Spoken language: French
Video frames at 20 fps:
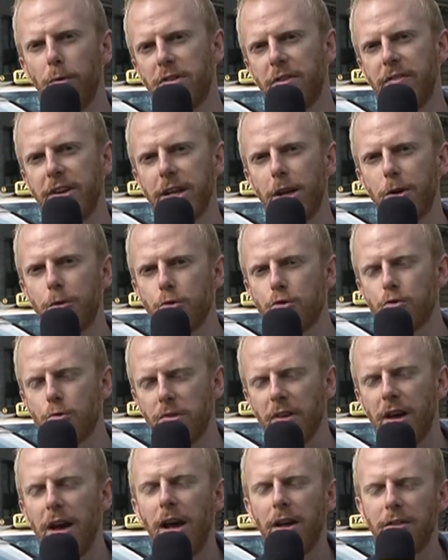Vous avez quelque
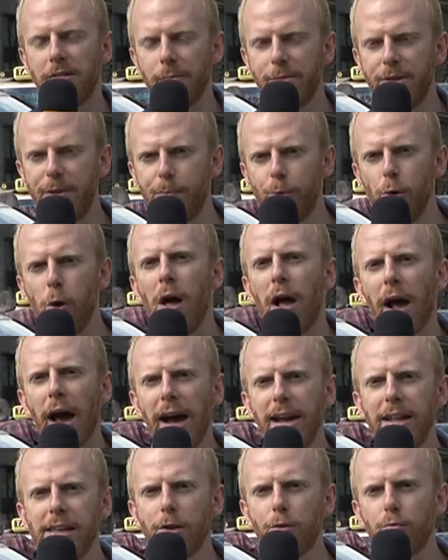chose d'un petit peu
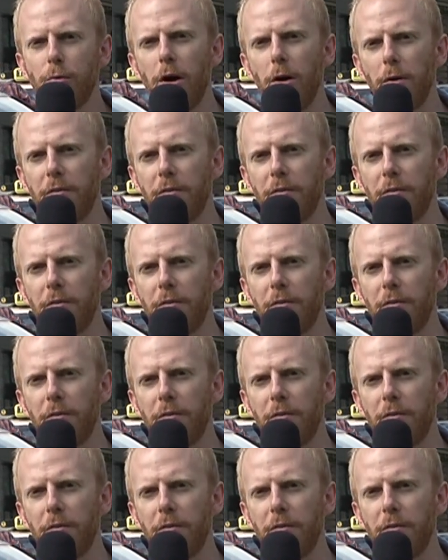aléatoire